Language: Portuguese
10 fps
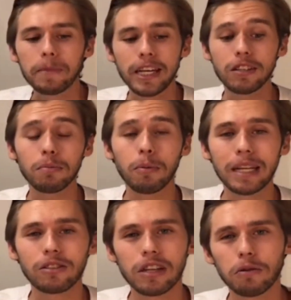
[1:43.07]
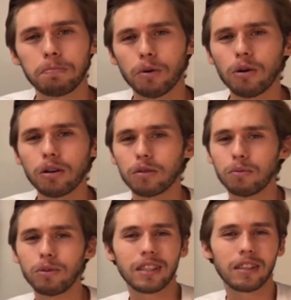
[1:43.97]
Esse momento de aeroporto,
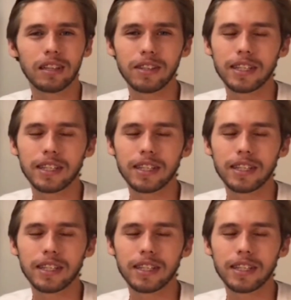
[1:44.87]
muitas vezes